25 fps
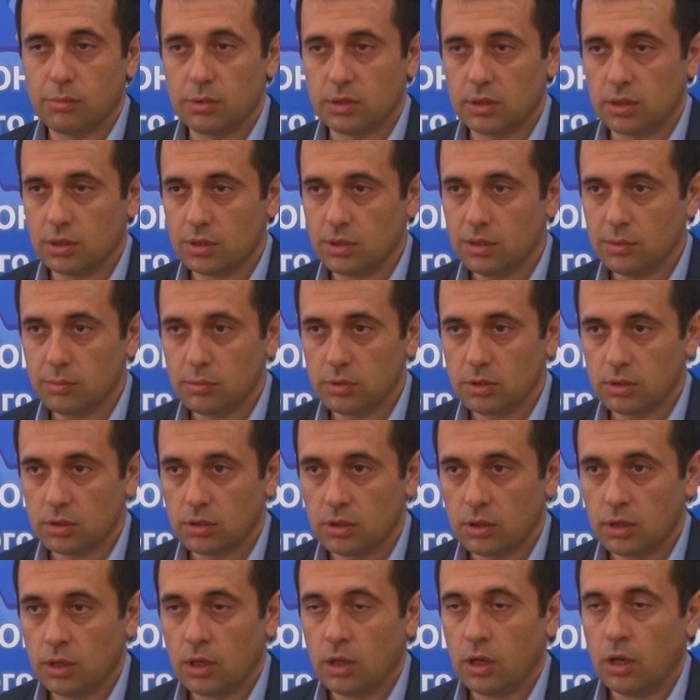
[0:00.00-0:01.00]
бы то ни
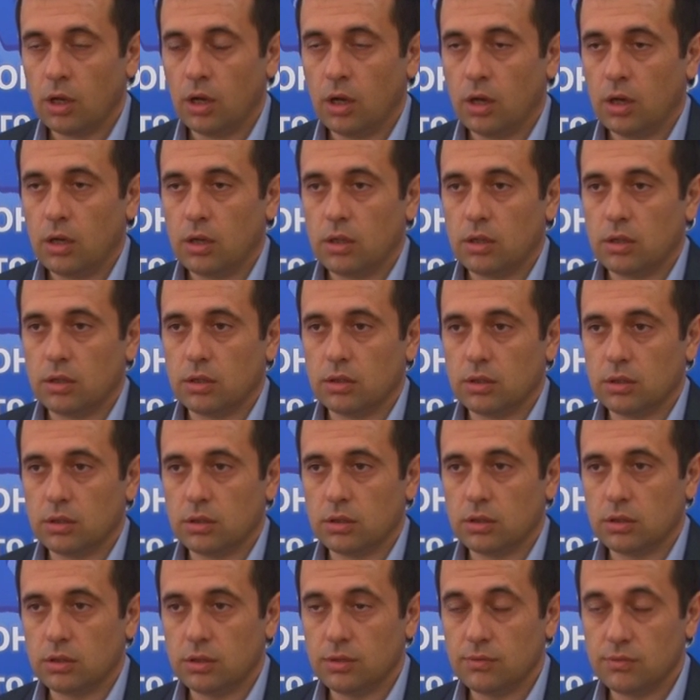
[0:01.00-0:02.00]
было,
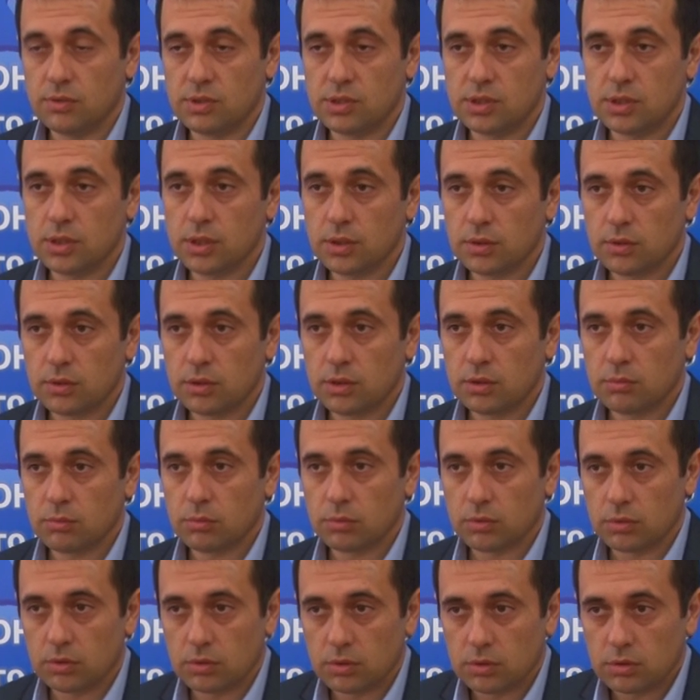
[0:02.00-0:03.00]
Э,
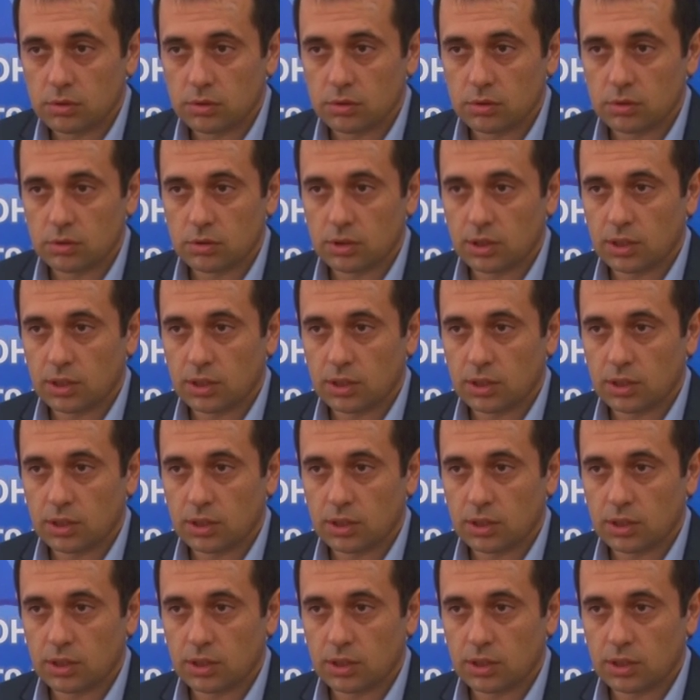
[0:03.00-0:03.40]
инвестированием э,